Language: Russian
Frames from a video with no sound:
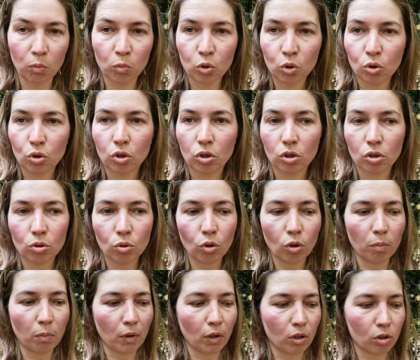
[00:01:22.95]
мужу, через что
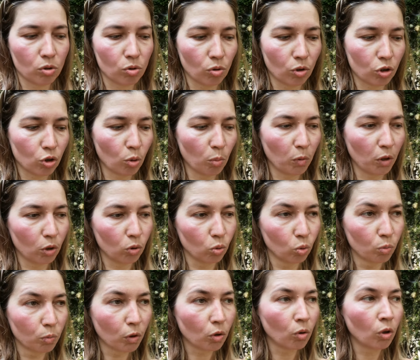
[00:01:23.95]
я прохожу, о чем я
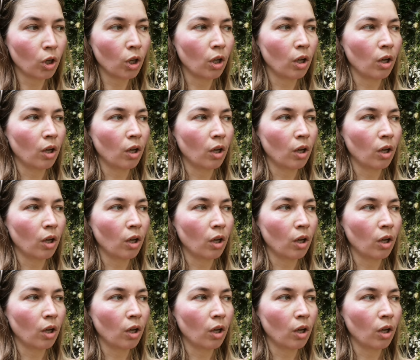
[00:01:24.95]
думаю,